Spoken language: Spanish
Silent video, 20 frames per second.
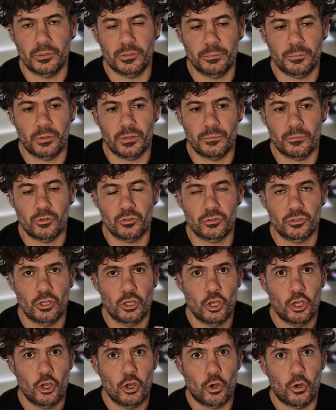pues
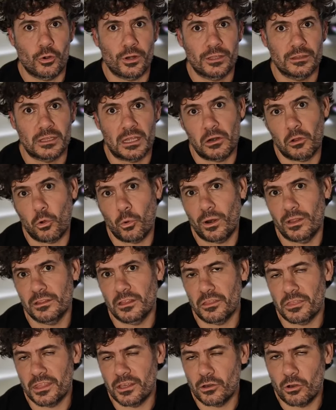podemos orientarlo
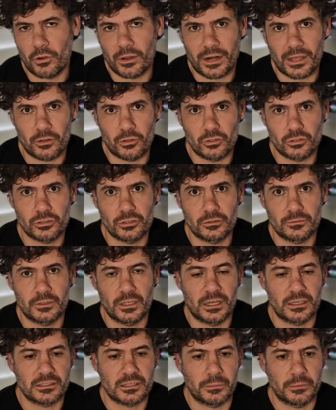45 grados,
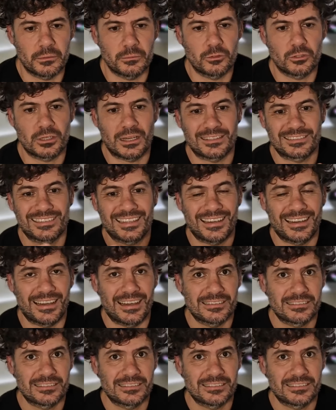ya sabemos, hasta,